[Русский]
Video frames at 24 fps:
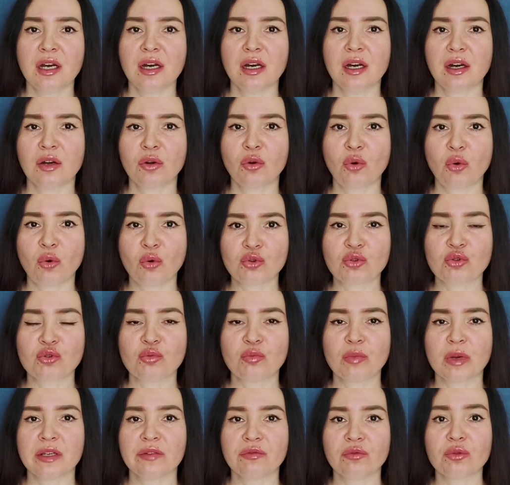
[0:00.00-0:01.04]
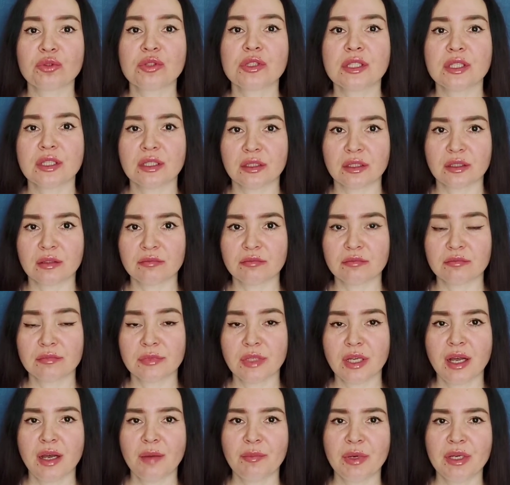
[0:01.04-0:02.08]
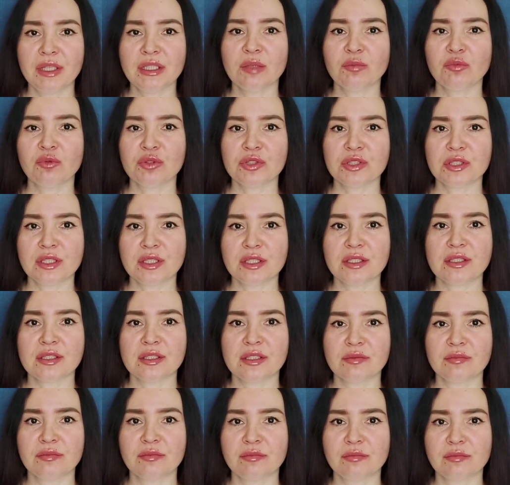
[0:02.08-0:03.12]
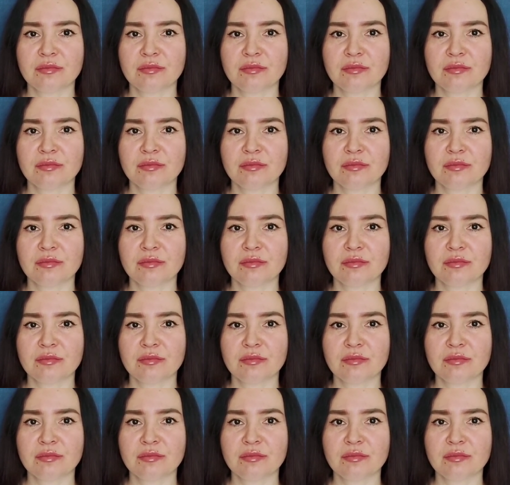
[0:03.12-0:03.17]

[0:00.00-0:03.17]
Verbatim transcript: а, кожу моего тела. Поэтому здесь